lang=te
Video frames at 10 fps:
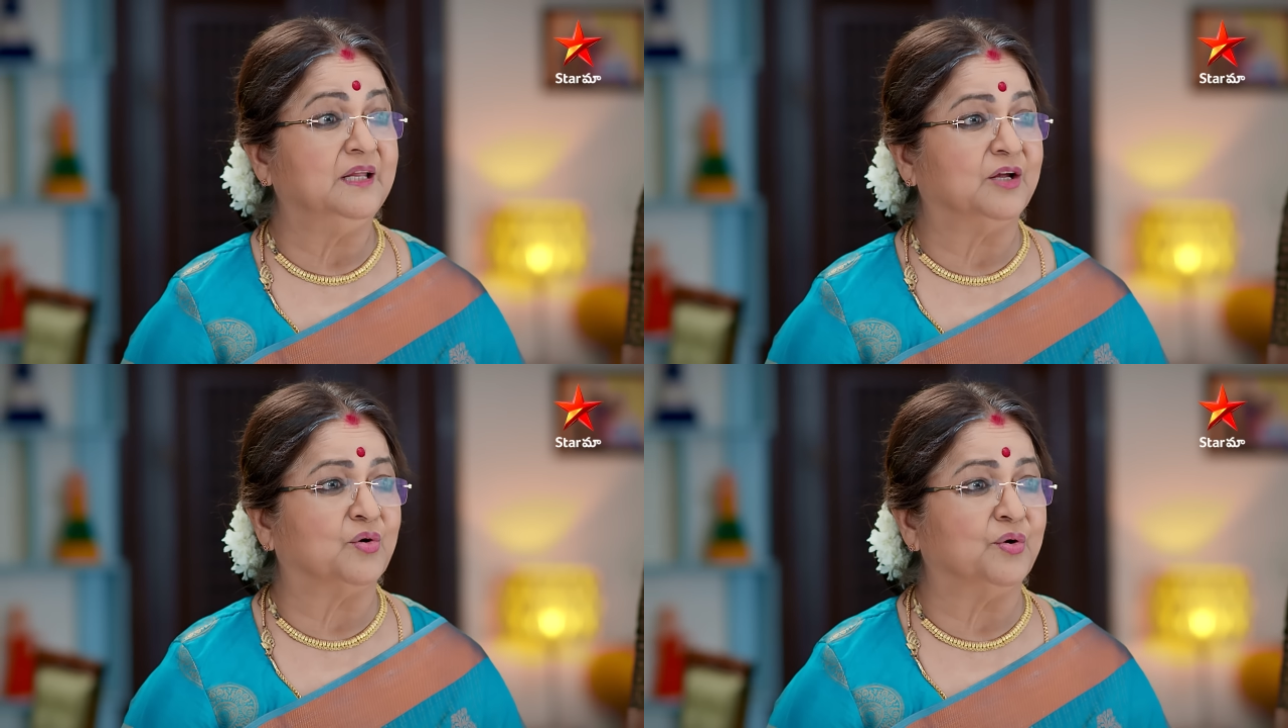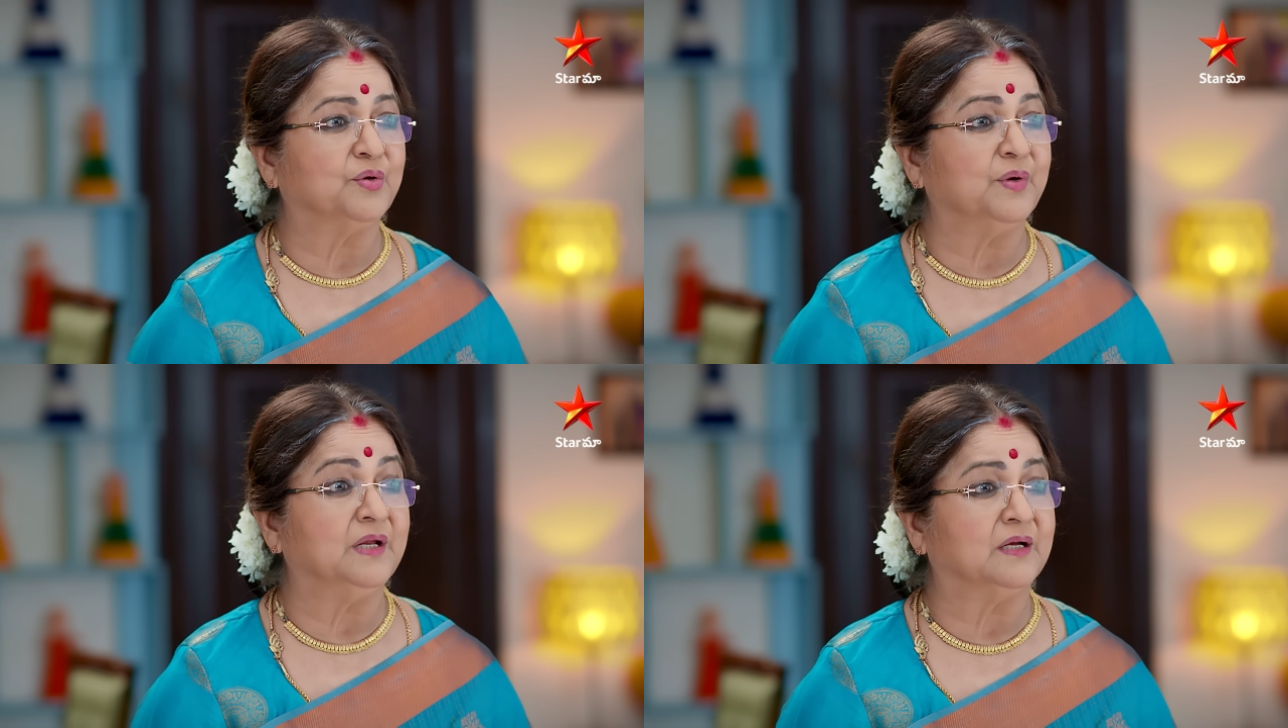నీ
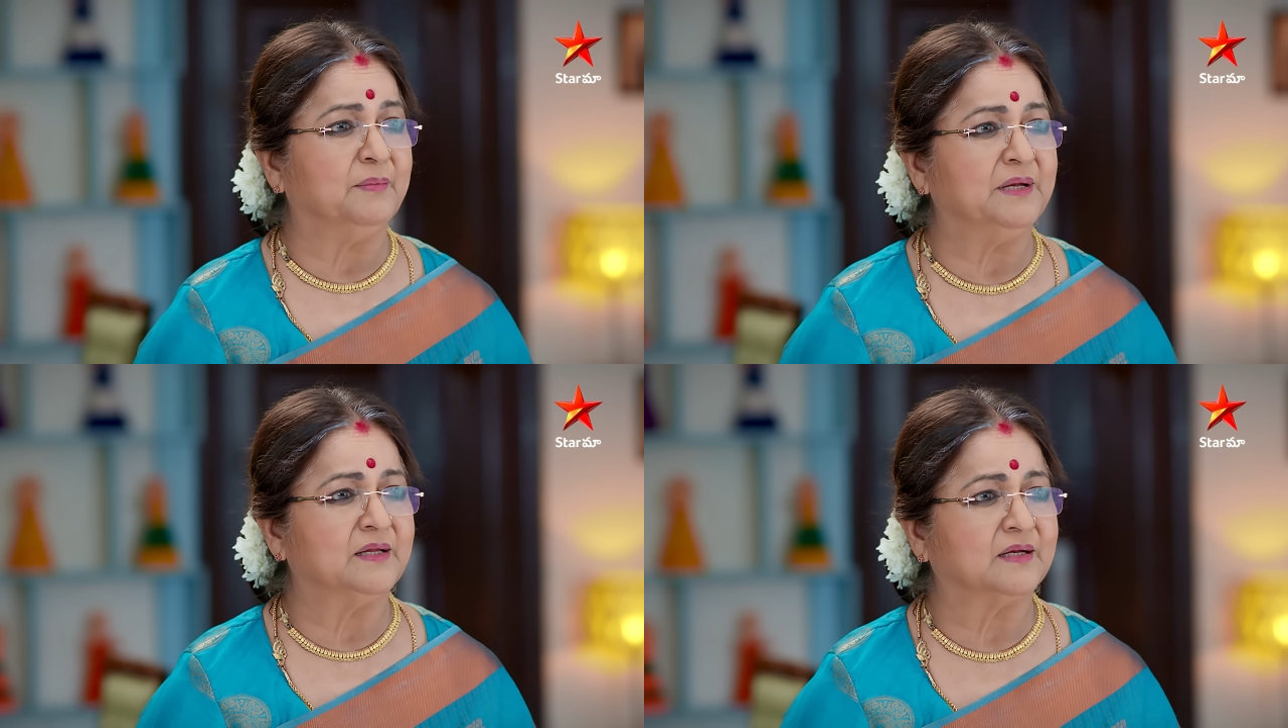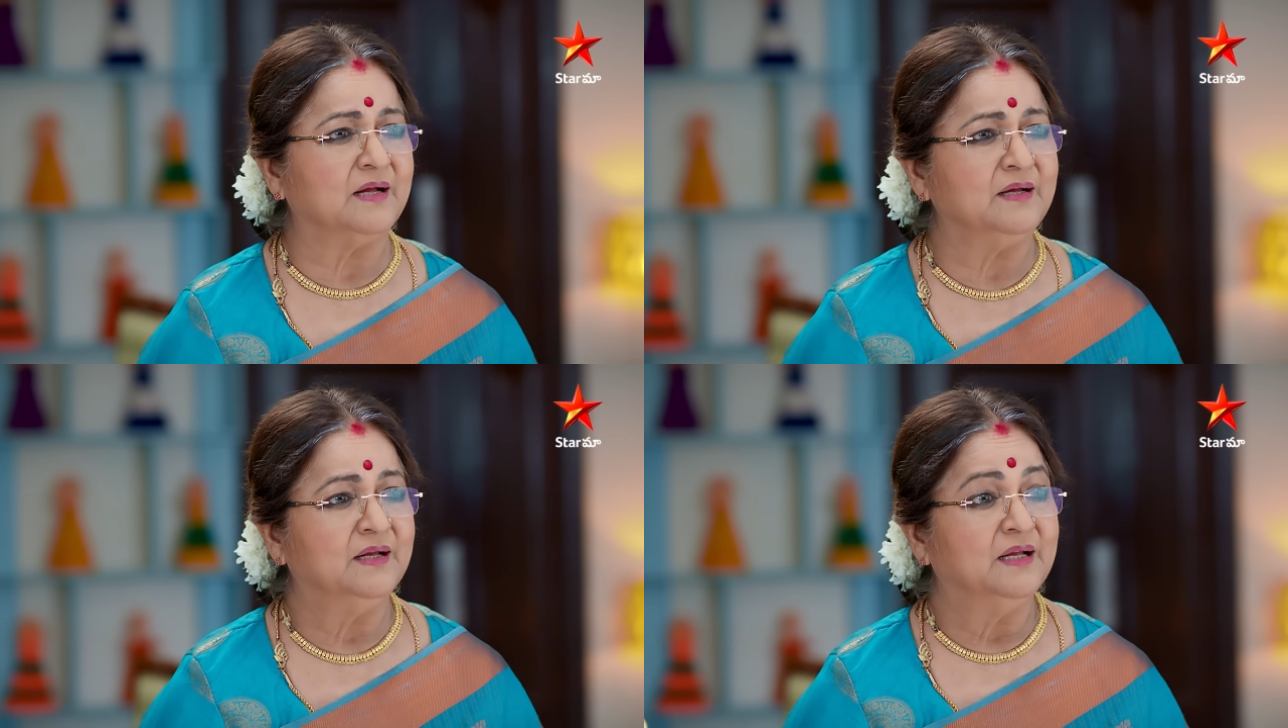కొడుకు ఇక మీదట
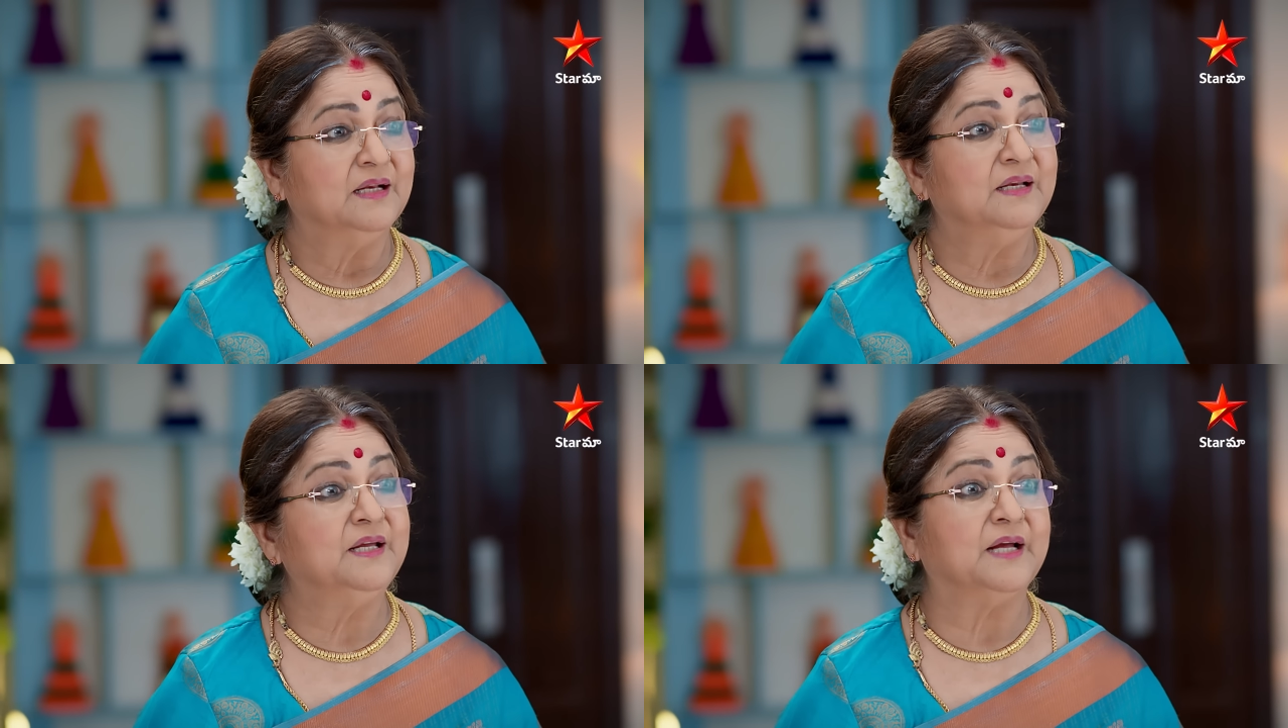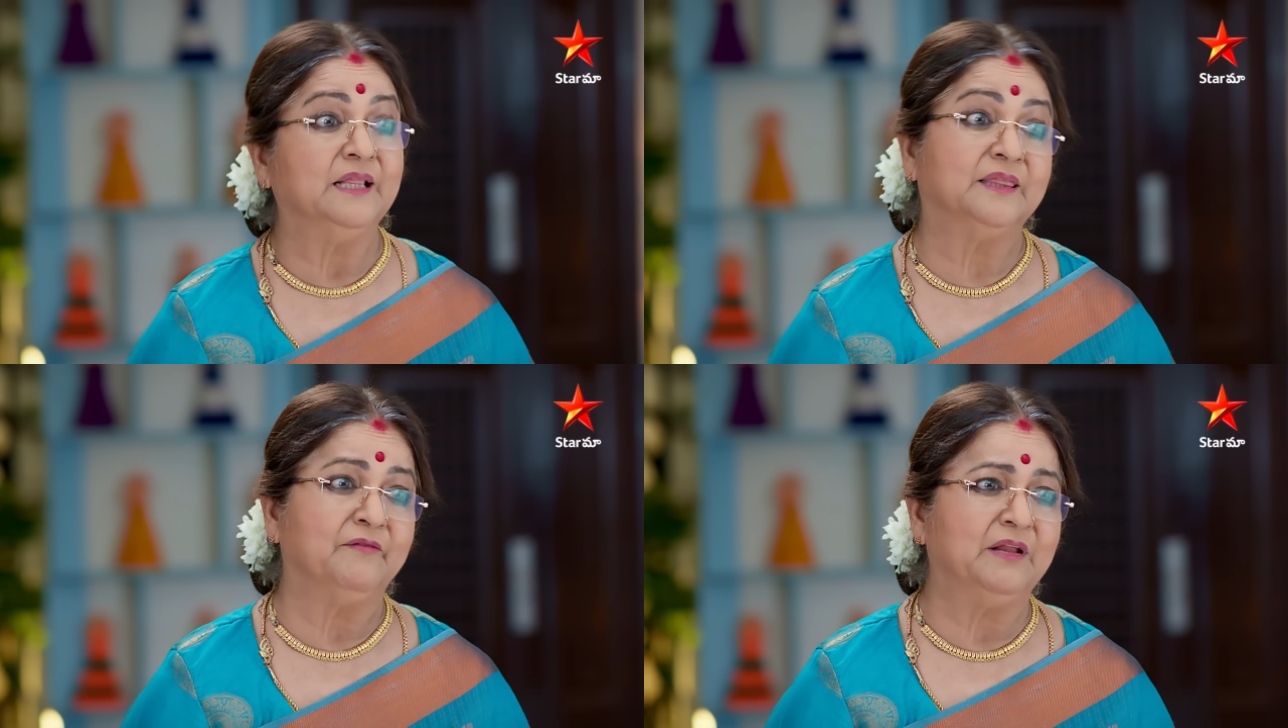
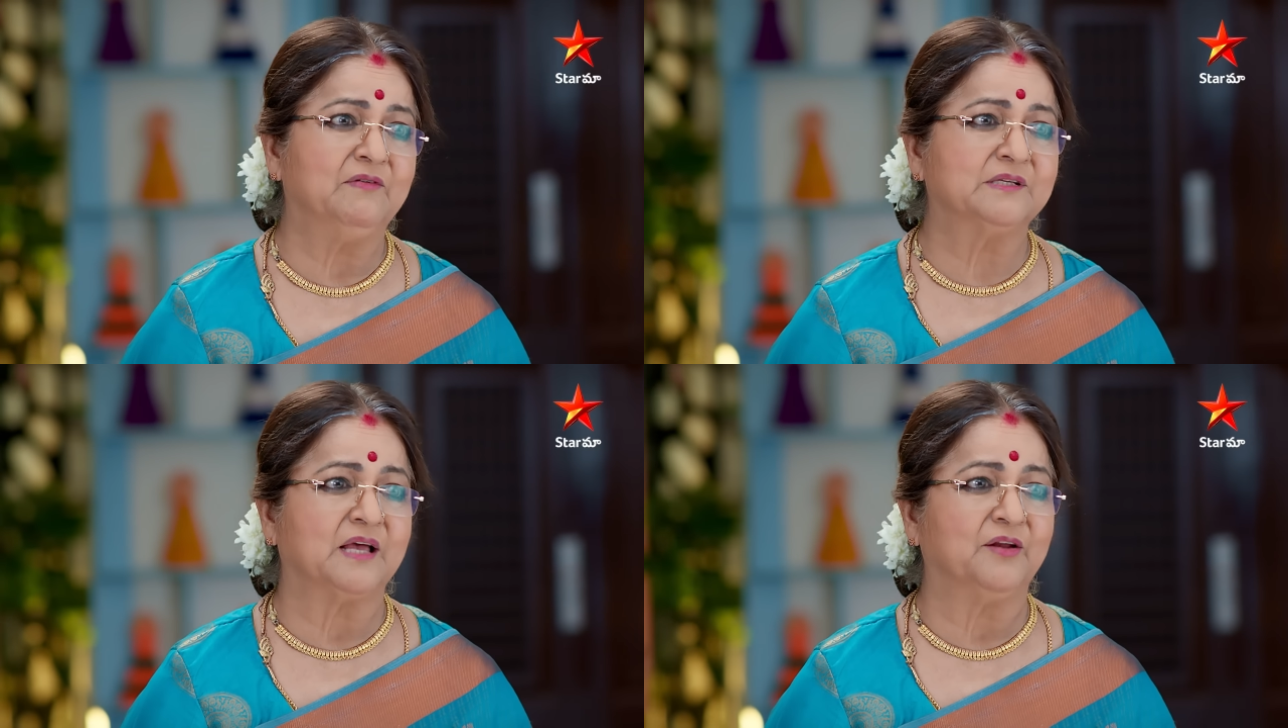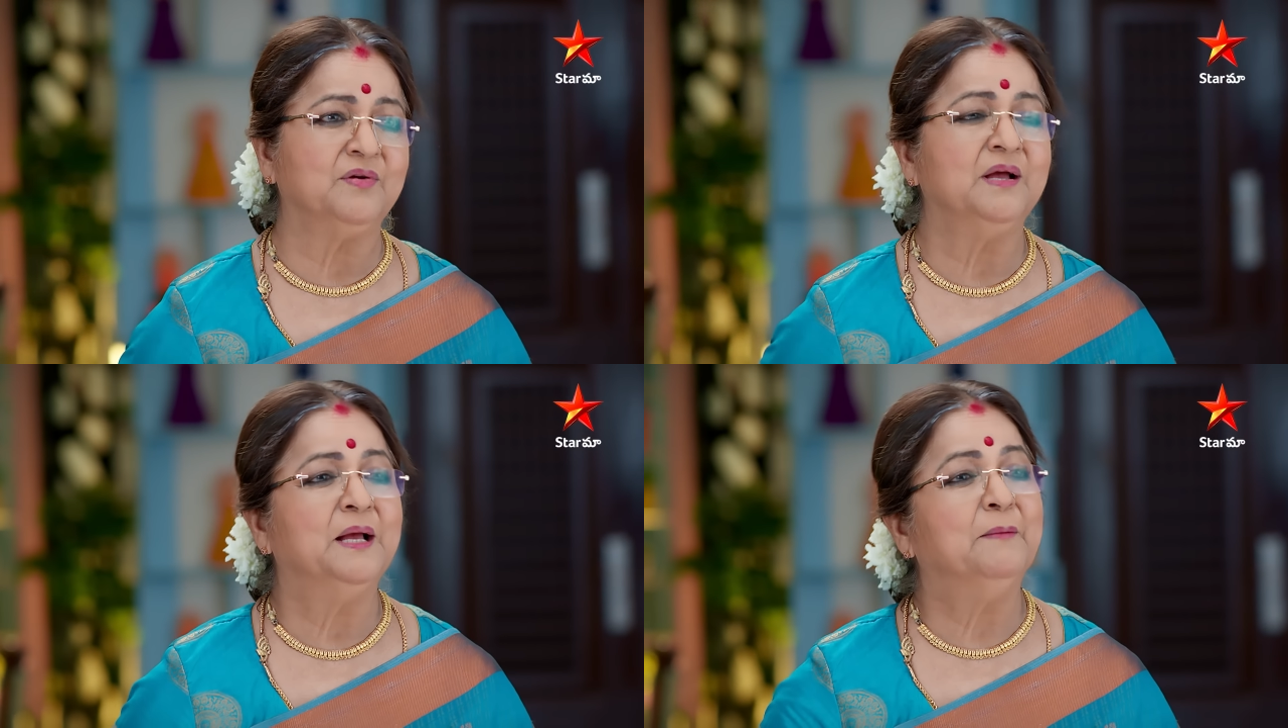నీకెంత విలువ
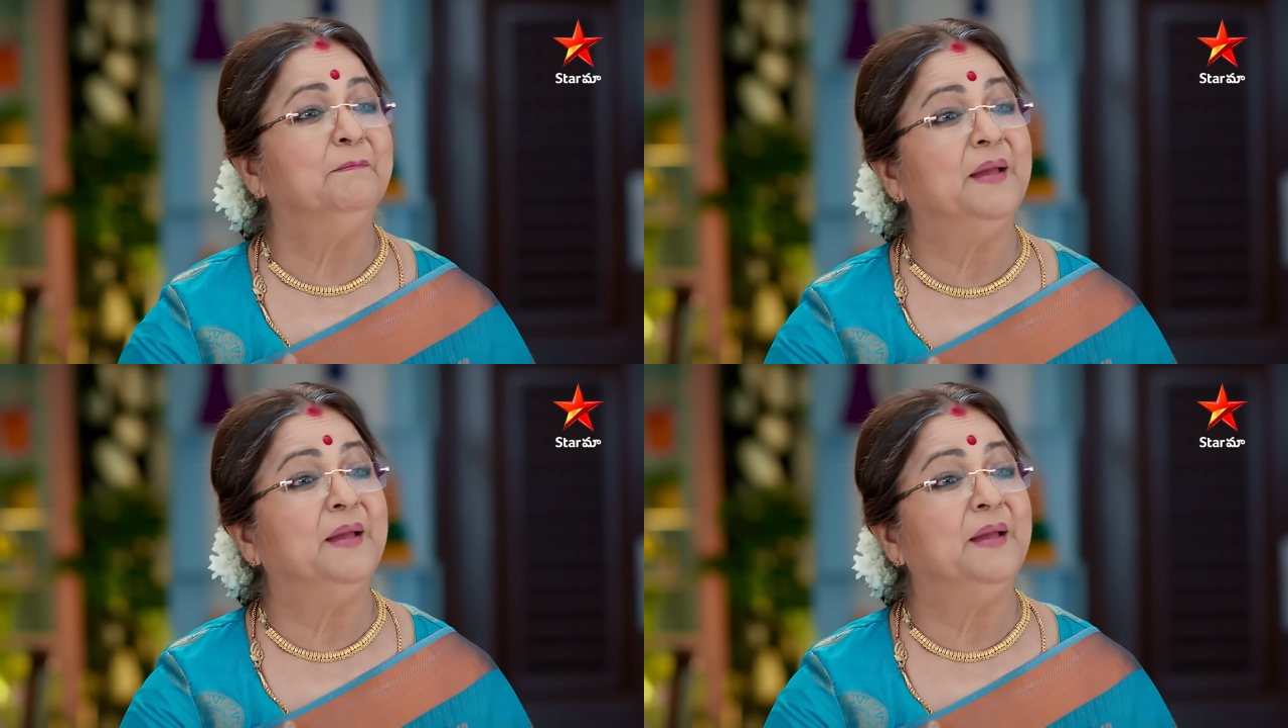ఇస్తాడో